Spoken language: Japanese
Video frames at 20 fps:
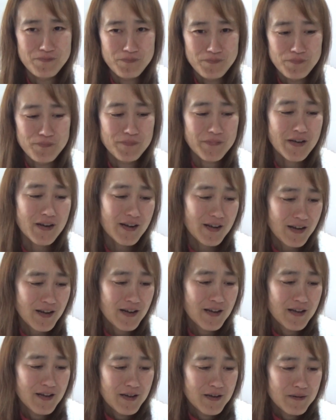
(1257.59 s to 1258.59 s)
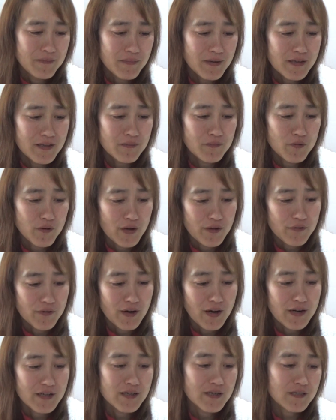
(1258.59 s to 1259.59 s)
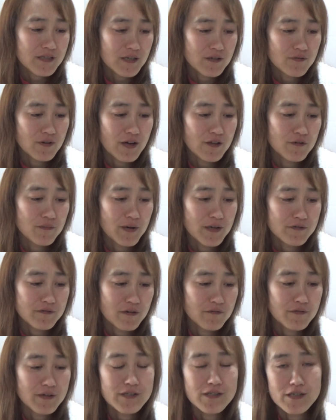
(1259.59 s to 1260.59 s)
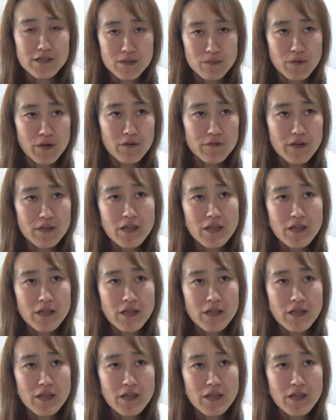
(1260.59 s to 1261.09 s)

うん。だから、まあでも、あの、ありがたくアドバイスは受けさせてもらう。